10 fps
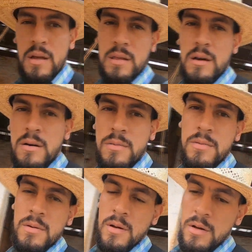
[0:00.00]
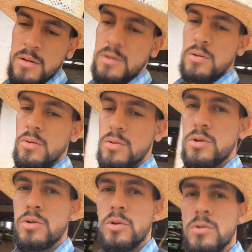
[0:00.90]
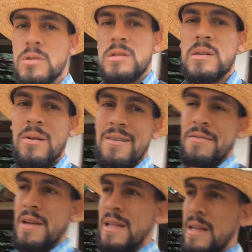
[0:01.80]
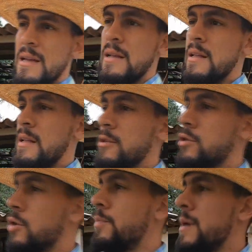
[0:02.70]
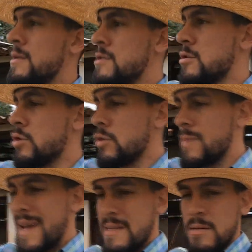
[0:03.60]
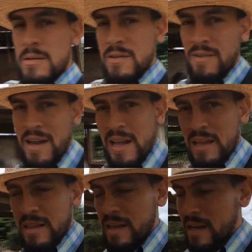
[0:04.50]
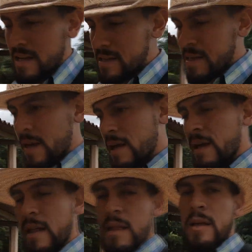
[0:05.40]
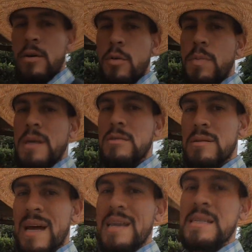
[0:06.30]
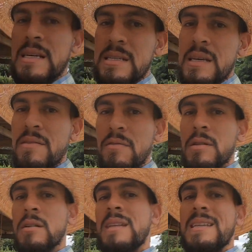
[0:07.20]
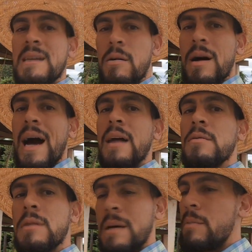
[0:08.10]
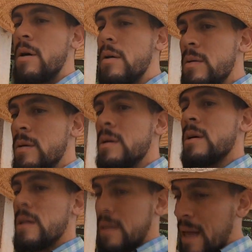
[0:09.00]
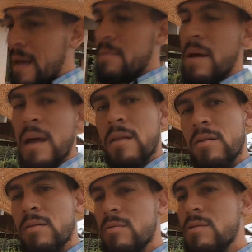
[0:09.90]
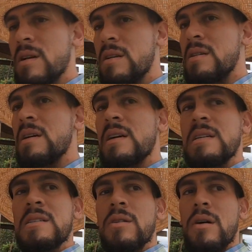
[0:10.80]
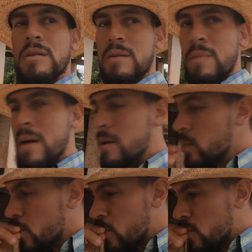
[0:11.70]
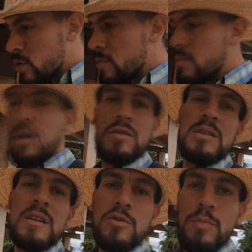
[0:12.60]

Então, os touros estão à venda. Tropeiros de todo o Brasil que tiverem interesse, o preço está acessível, não está salgado, tá bom? Tá bem do, do jeitinho que a gente gosta, bem melzinho na